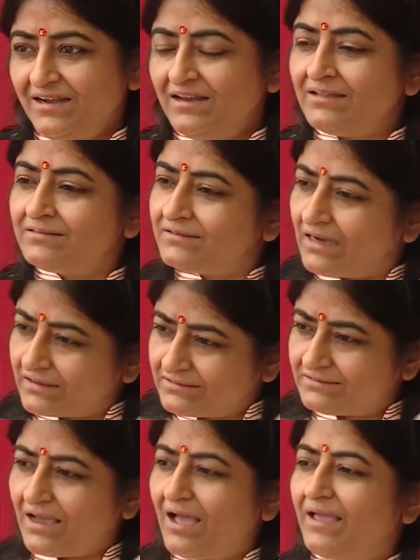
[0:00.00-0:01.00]
न
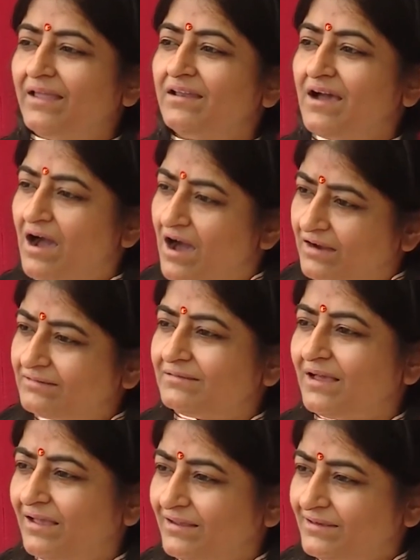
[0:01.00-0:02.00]
थकता है न
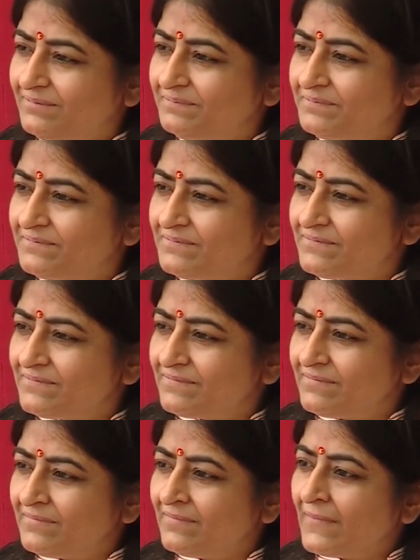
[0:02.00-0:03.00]
हारता है
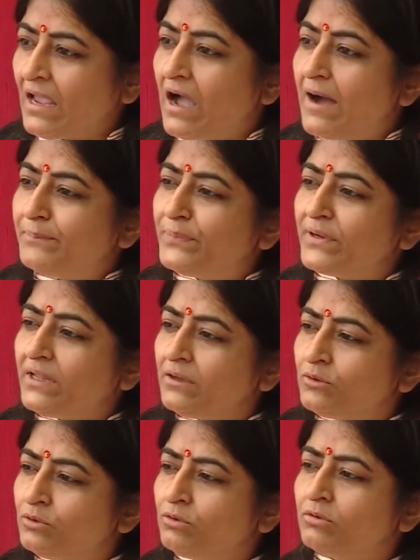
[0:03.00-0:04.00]
अपने
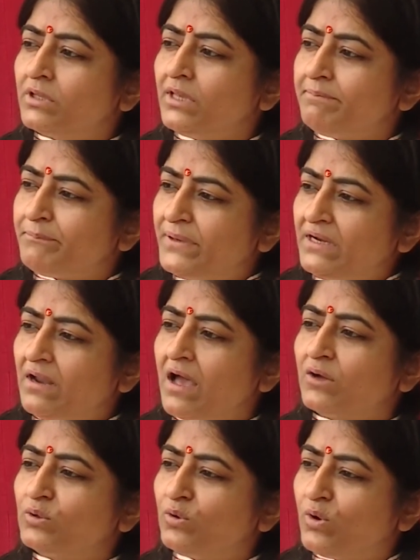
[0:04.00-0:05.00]
गुरु की
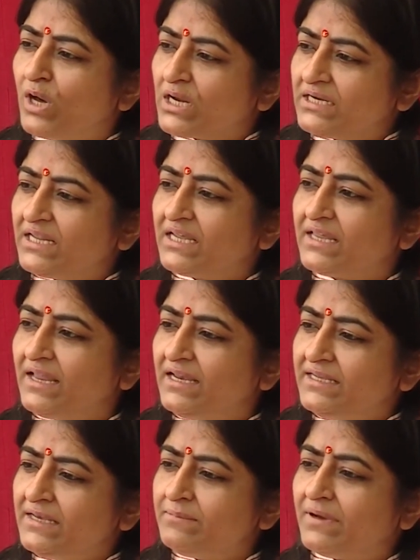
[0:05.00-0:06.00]
पीड़ा को हरने के
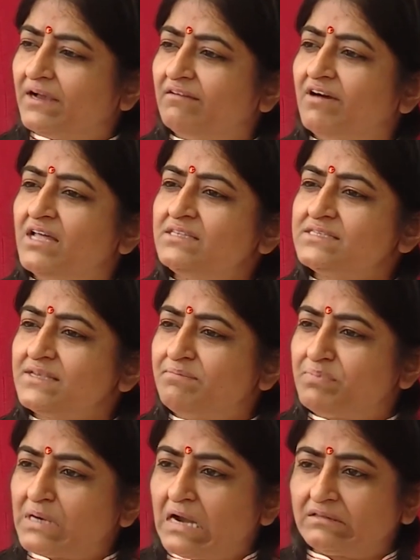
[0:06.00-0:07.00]
लिए भगवान से
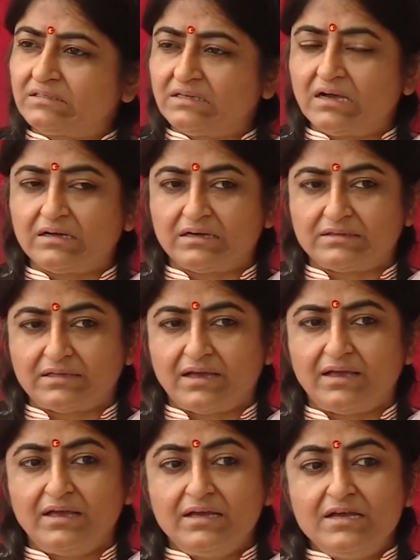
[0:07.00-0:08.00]
प्रार्थना करता
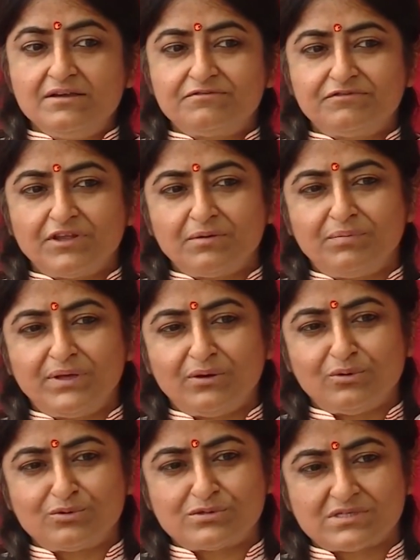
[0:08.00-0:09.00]
है फिर भी
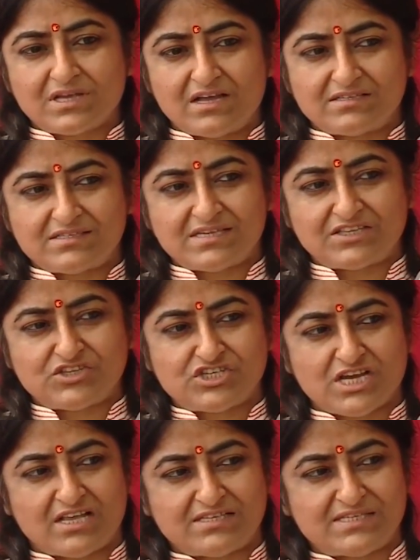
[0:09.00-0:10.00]
उसका
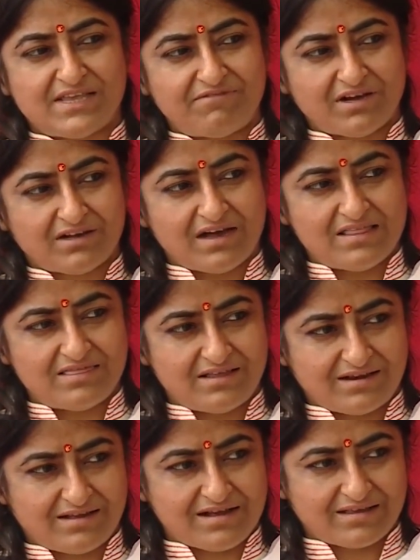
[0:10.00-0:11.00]
सच्चा सेवक
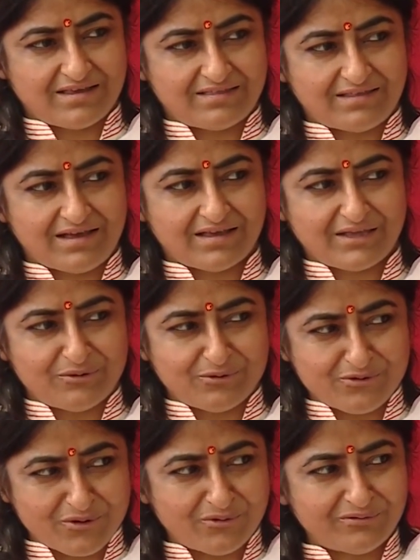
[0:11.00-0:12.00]
अंदर का कहता है कि
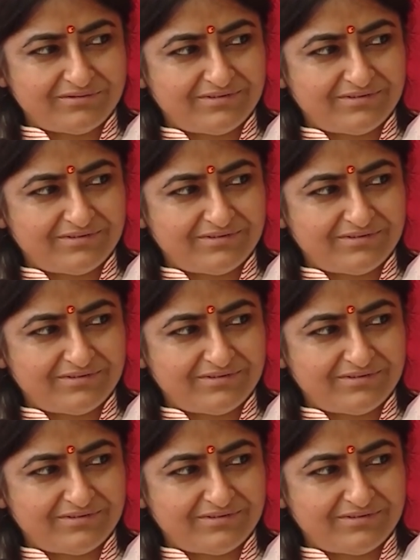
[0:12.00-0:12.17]
रुको